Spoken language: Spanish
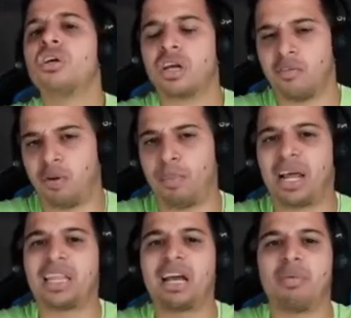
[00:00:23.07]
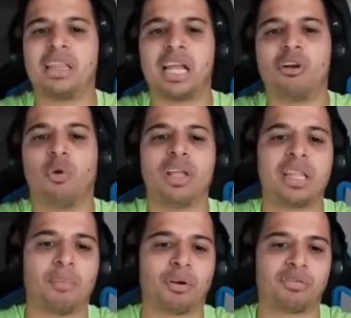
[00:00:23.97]
que fue prácticamente el
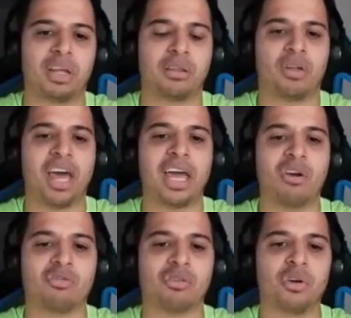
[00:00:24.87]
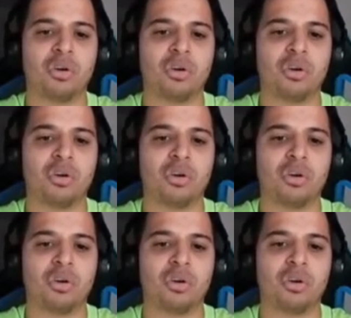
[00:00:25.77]
90% de ellos.